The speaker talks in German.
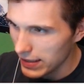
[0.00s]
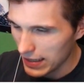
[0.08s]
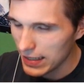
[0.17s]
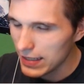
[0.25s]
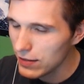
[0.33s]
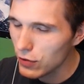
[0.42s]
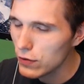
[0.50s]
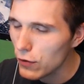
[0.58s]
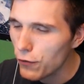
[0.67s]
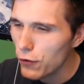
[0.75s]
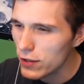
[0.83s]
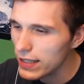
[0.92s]
So,
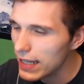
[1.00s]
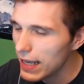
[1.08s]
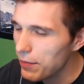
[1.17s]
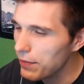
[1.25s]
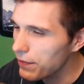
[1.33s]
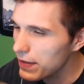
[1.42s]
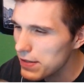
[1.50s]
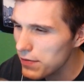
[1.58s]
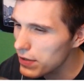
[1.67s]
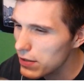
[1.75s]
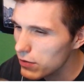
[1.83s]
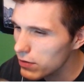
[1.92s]
so funktioniert... Aber
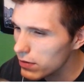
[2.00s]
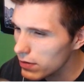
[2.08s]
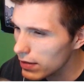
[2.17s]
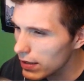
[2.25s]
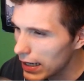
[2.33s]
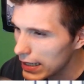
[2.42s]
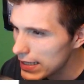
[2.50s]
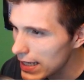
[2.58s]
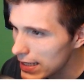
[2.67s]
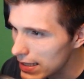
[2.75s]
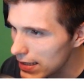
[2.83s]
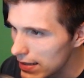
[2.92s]
wieso hat das
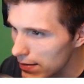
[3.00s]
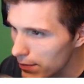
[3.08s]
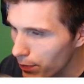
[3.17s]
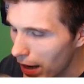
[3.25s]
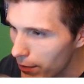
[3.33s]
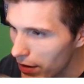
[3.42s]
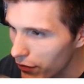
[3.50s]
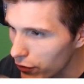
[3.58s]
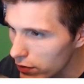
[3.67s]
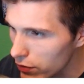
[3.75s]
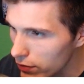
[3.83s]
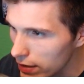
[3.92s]
jetzt ein paar Mal
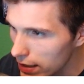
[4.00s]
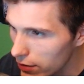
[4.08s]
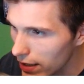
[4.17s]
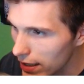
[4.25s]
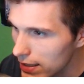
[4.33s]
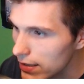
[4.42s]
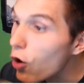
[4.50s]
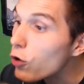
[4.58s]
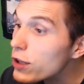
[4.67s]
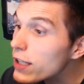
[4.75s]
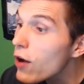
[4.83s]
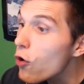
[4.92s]
funktioniert und jetzt... Und!